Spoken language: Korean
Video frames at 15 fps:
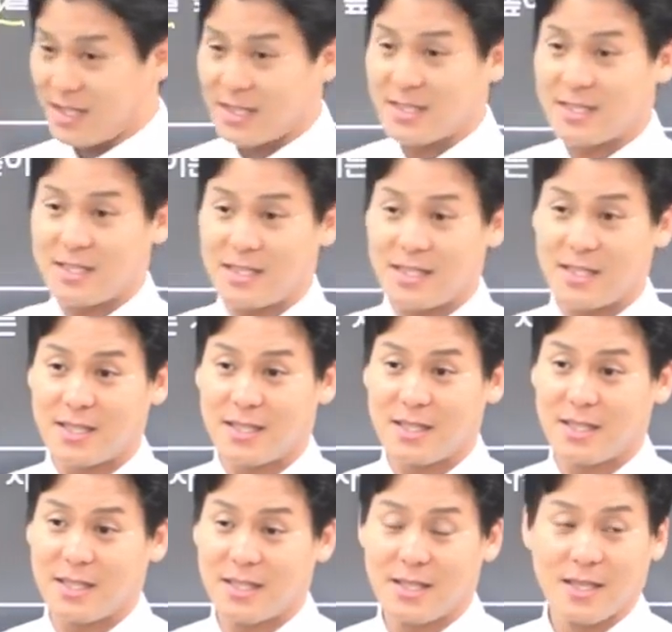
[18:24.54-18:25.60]
되겠지.
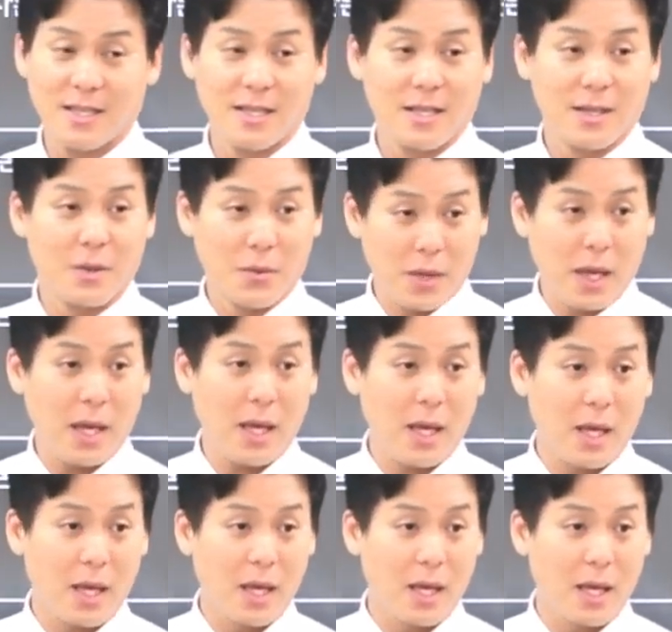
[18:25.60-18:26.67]

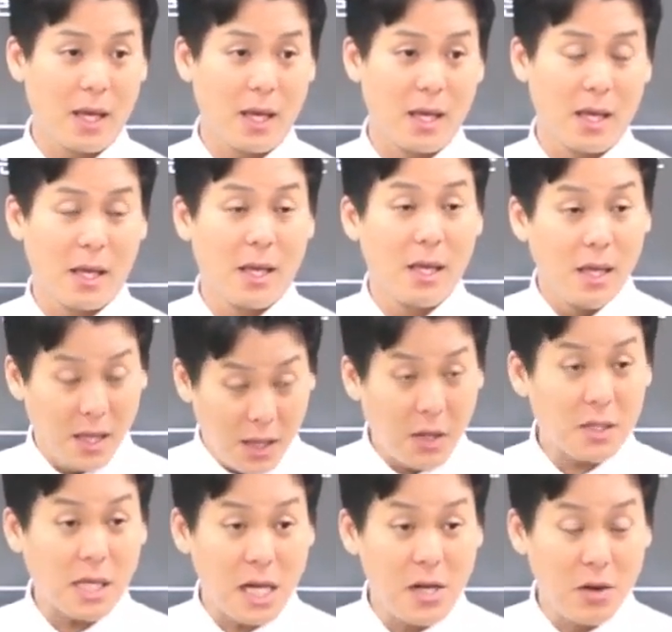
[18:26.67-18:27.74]
오케이?
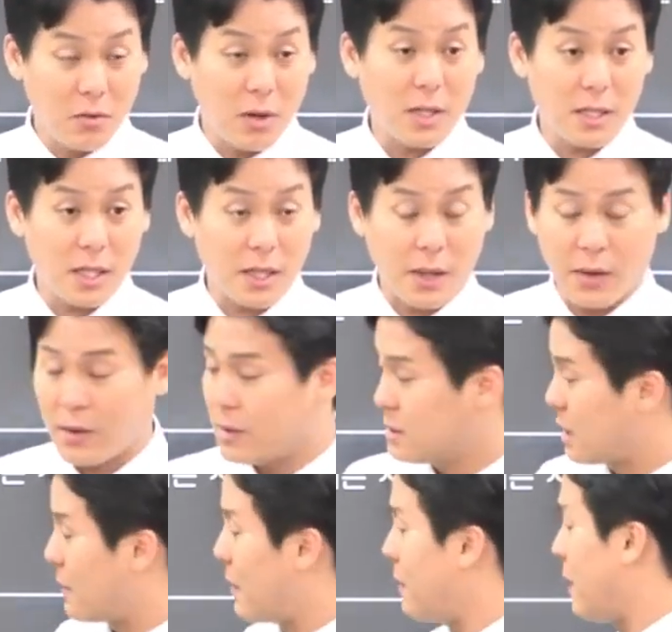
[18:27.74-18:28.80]
이거 잘 연구하셔야 돼요.
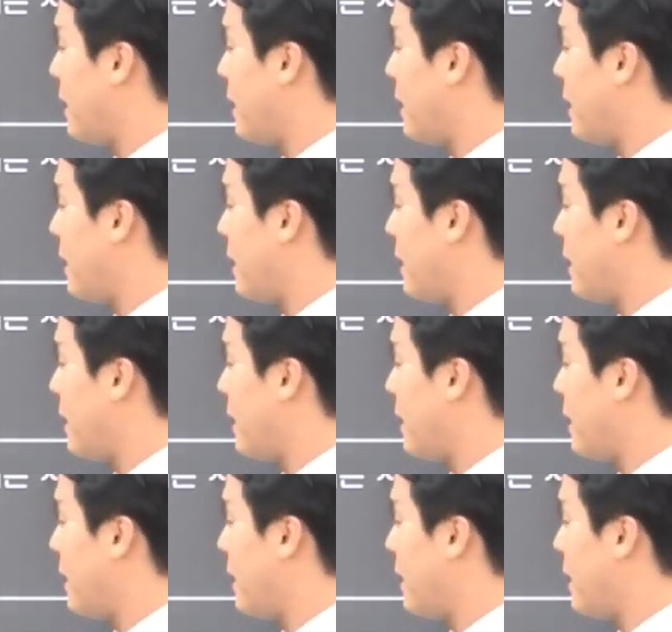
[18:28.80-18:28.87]
자,